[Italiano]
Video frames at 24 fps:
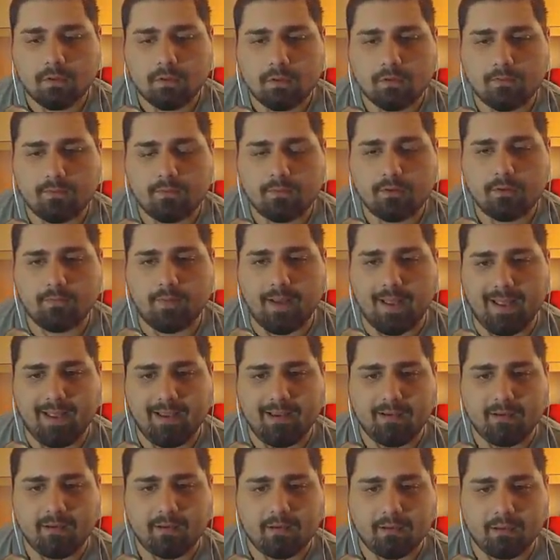un'arma migliore. Dov'è?
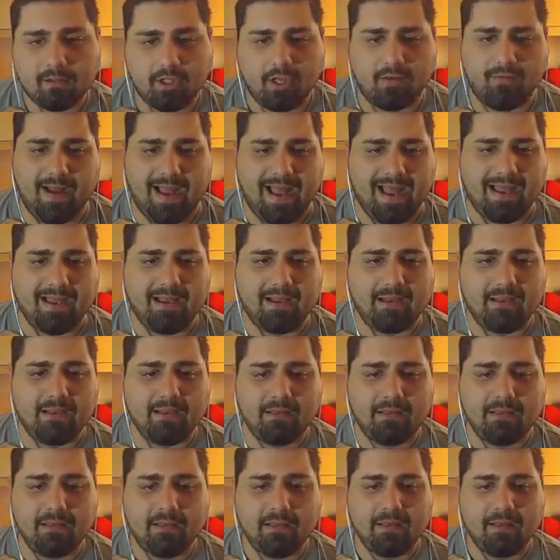Dov'è?
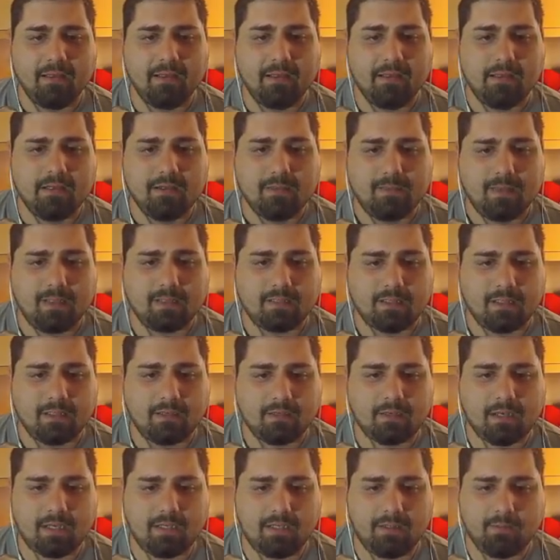dovrei mentirti. Aspetta,
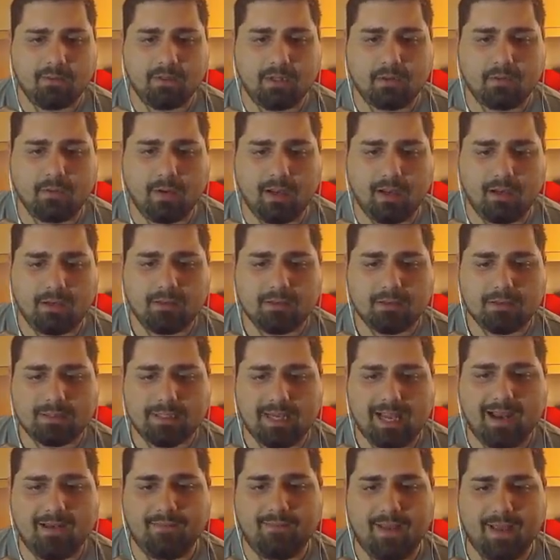ok, andiamo di qua.
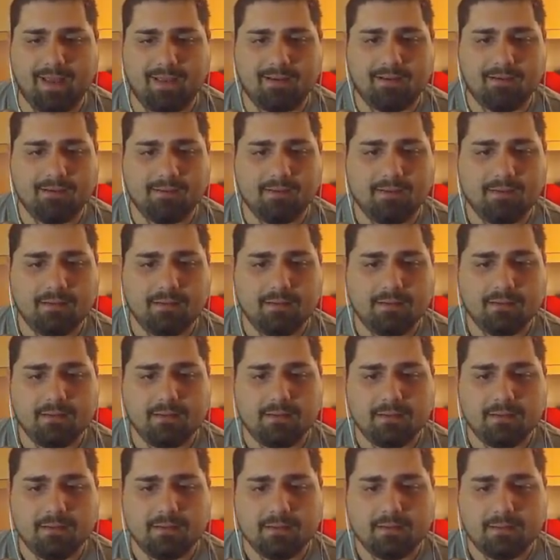Salve!
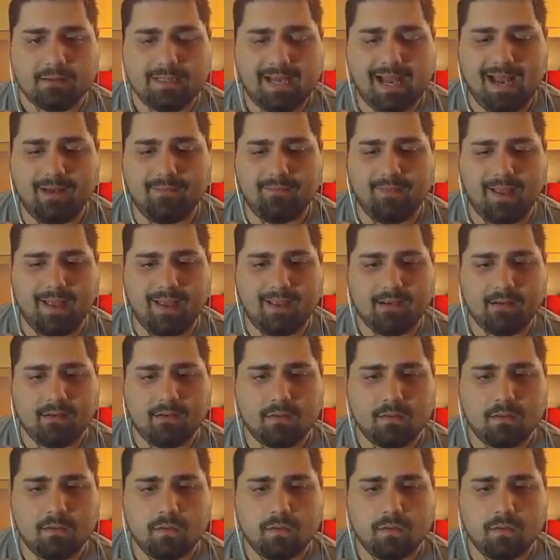Salve!